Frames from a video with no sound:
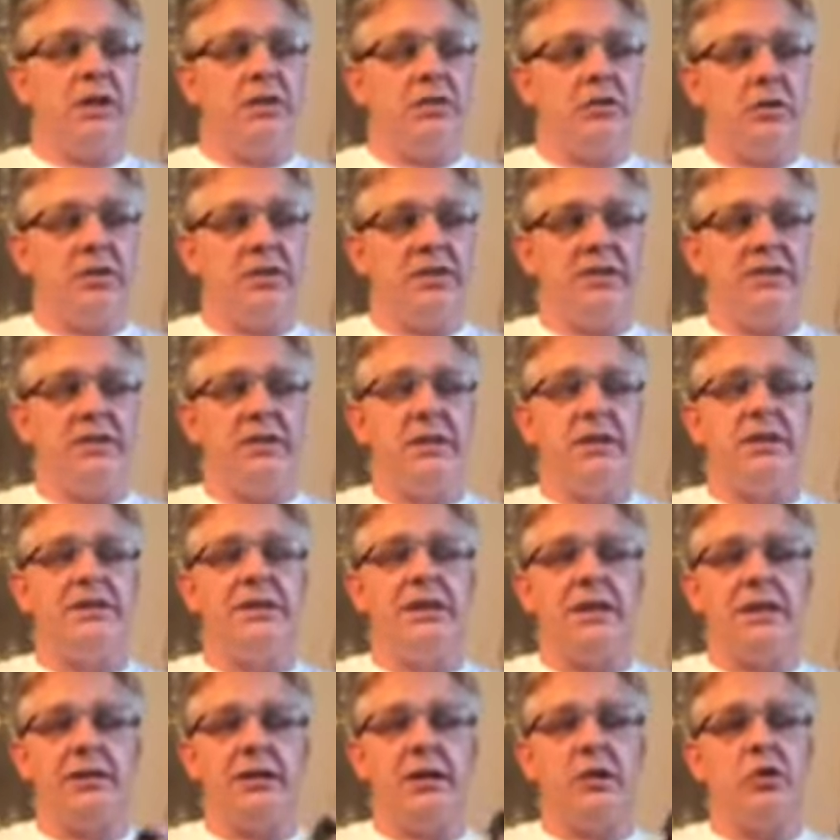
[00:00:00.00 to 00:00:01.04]
To jest, dla,
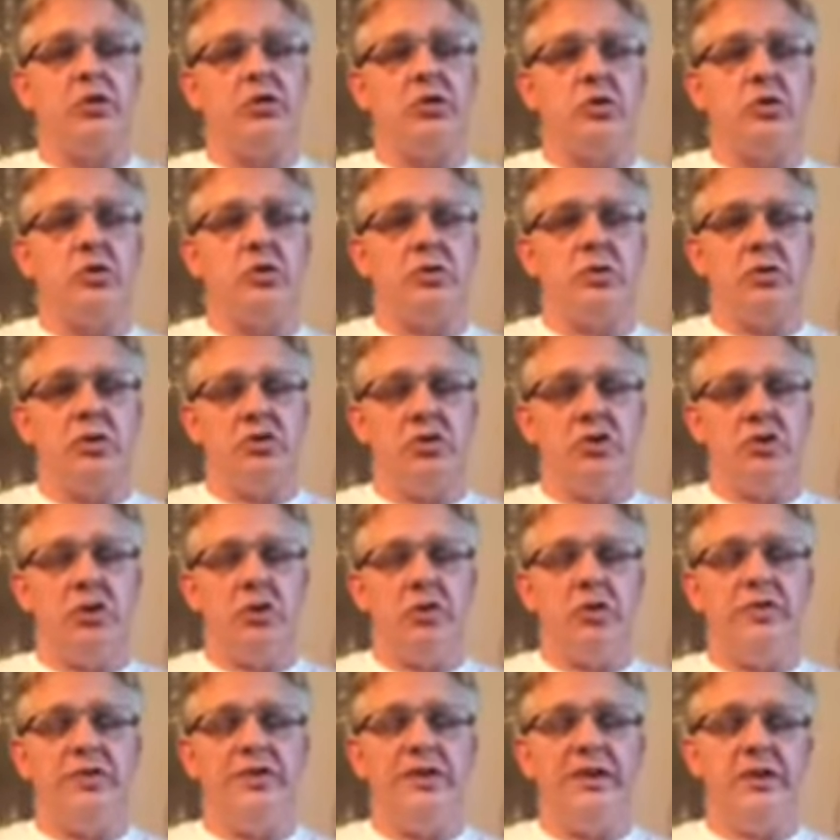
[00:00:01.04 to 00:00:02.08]
dlatego stosuje się
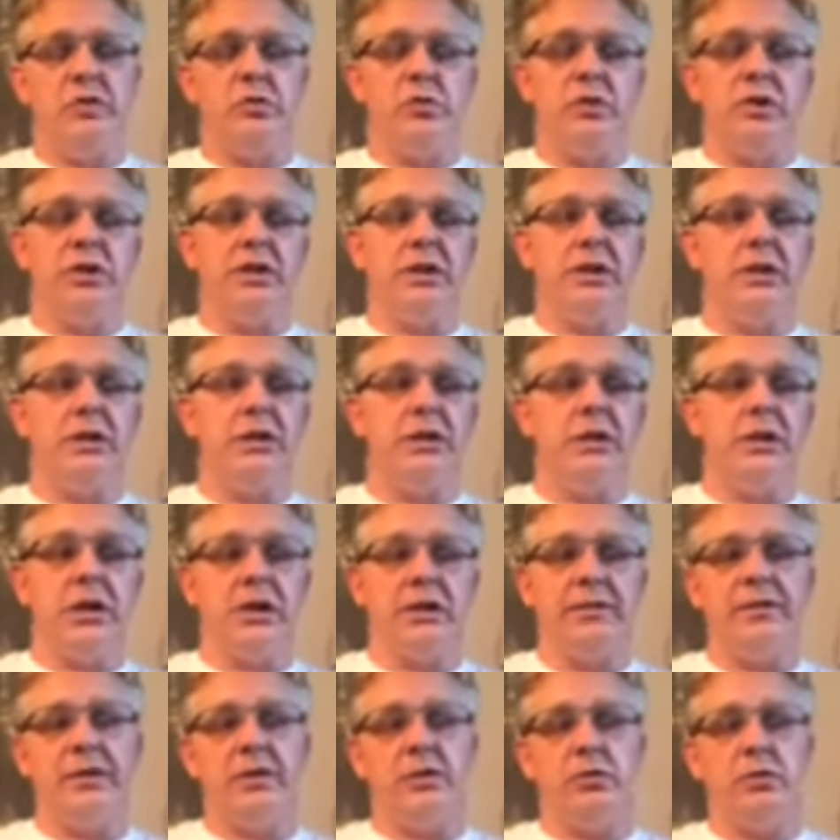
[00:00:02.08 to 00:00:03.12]
go w niektórych
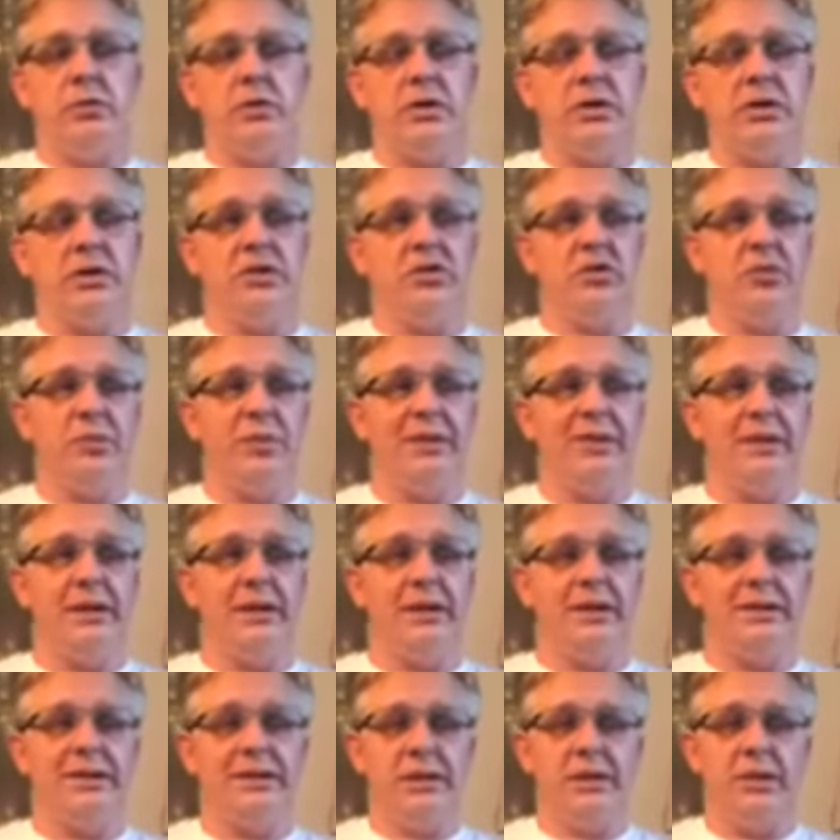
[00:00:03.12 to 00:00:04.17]
klinikach, w niektórych
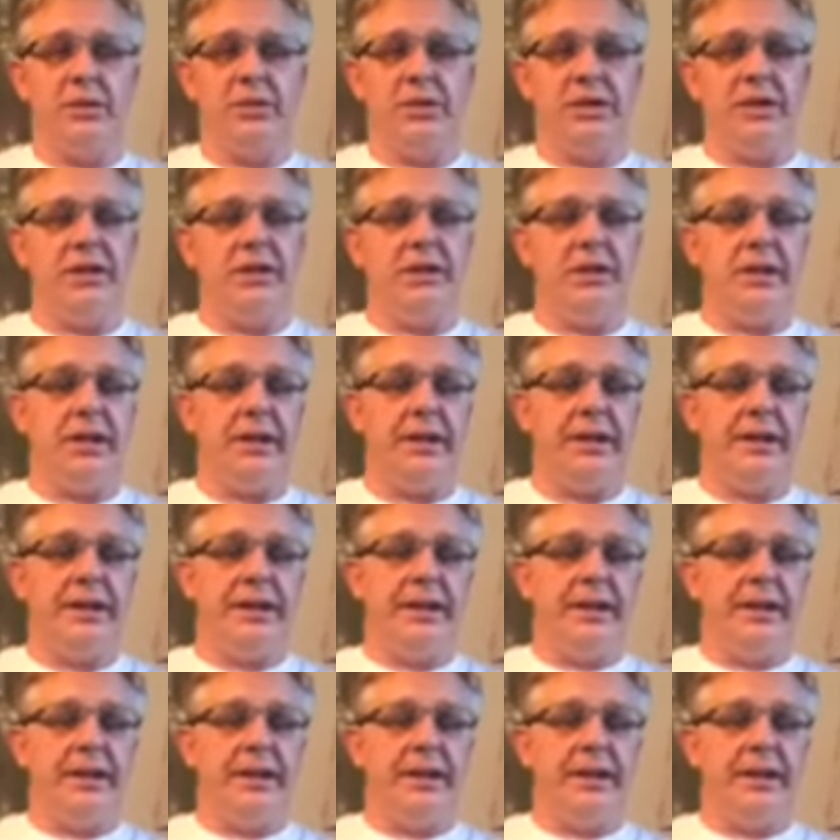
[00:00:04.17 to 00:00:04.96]
szpitalach nagminnie.